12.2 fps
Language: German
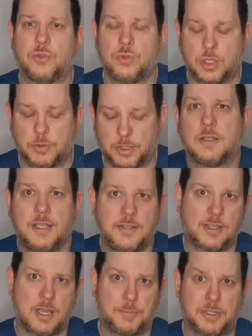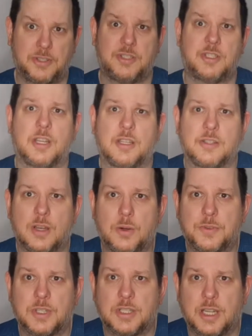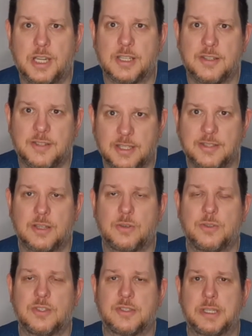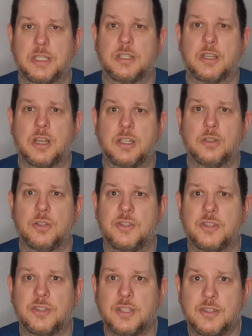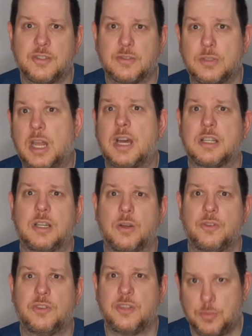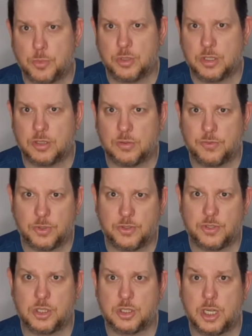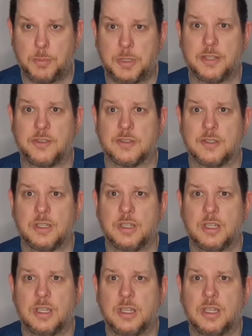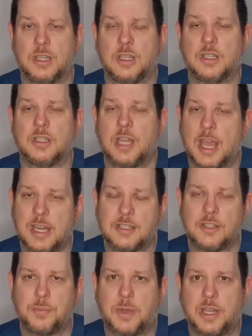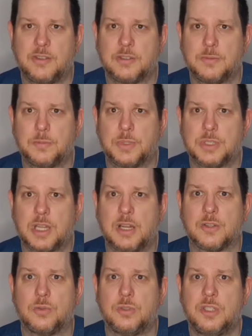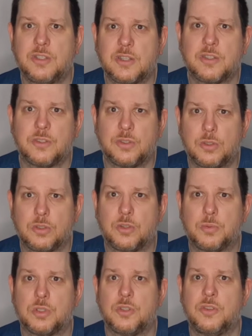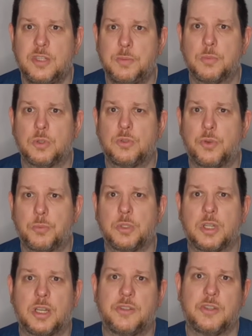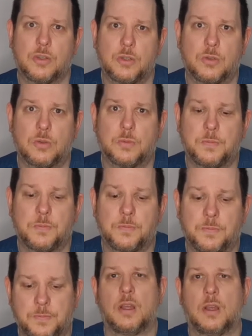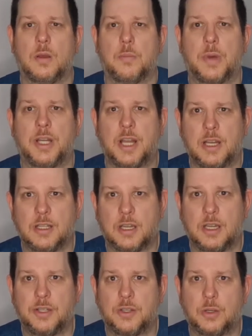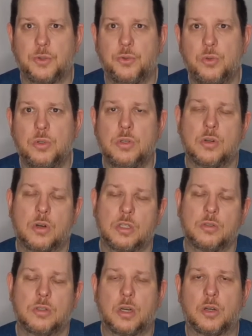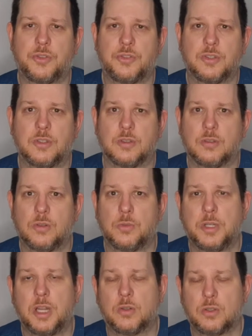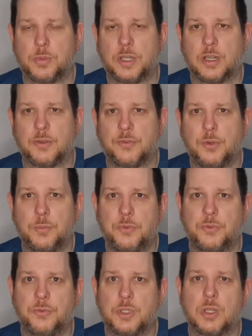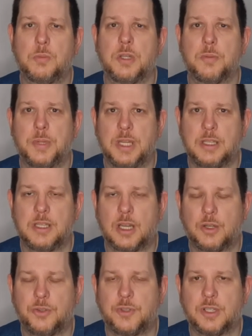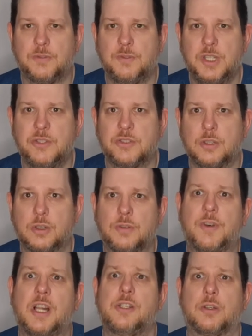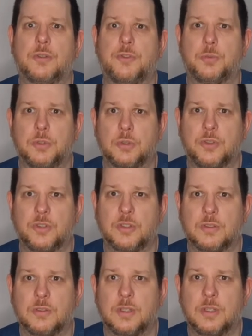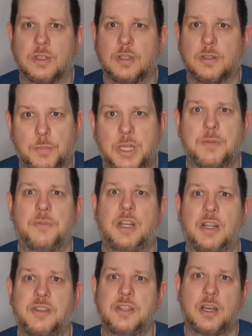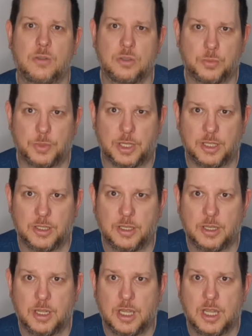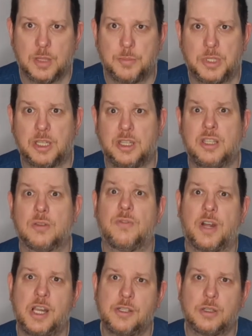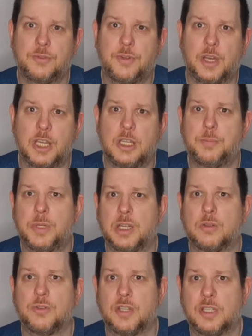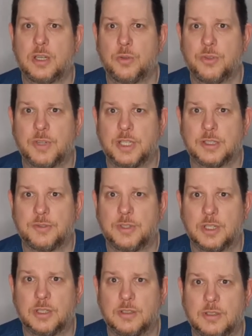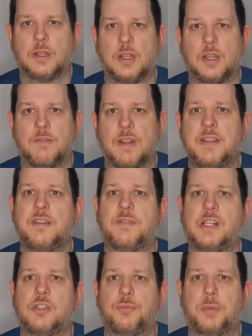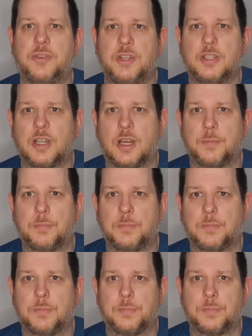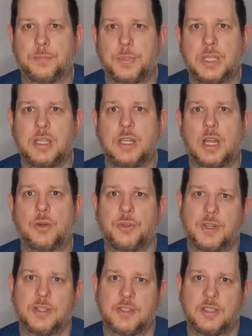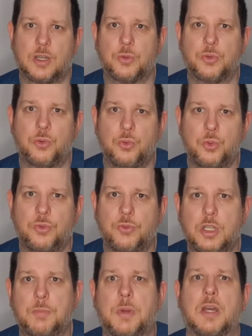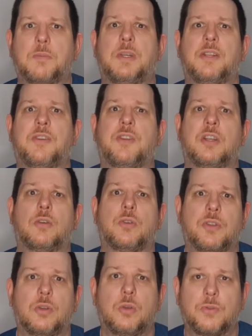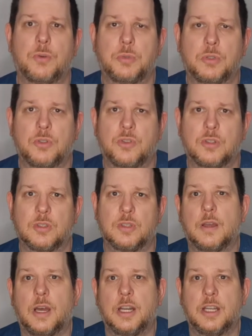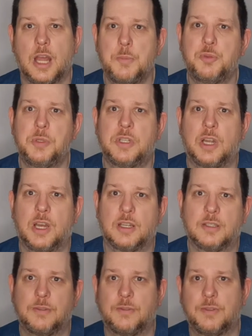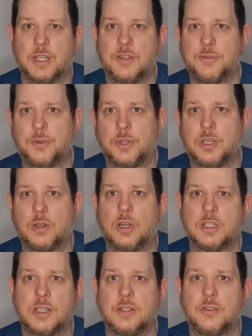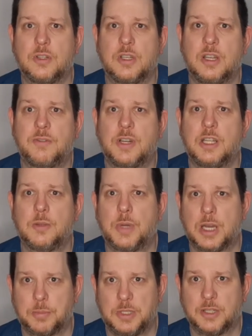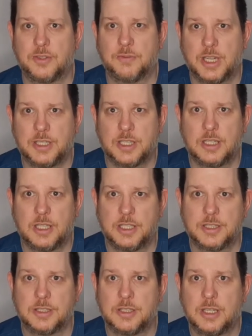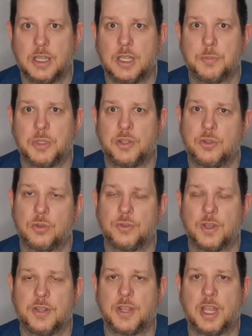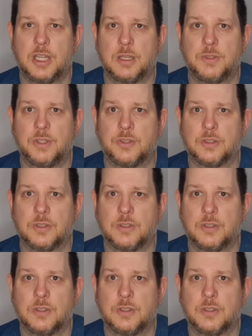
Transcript: Zuschauern. Diese Kapazität ist aufgeteilt in 6.293 Sitz- und 8.740 Stehplätzen. Die Eintrittspreise betragen zu dieser Saison zwischen 7 und 35 Euro. Bei der Anreise aus Süden, Norden oder Osten über die Autobahn A5 wird darum gebeten, die Ausfahrt Wiesloch-Walldorf zu benutzen. Bei dem Verlassen der Autobahn bitte Richtung Walldorf, Heidelberg und Sandhausen weiterfahren. Wenn Sie Waldorf passiert haben, bitte die Ausfahrt Sandhausen Süd für die Parkplätze Sandhäuser Höfe benutzen. An den Heimspieltagen werden Sie von den Ordnern zu den jeweiligen Parkplätzen weitergeleitet bzw. eingewiesen.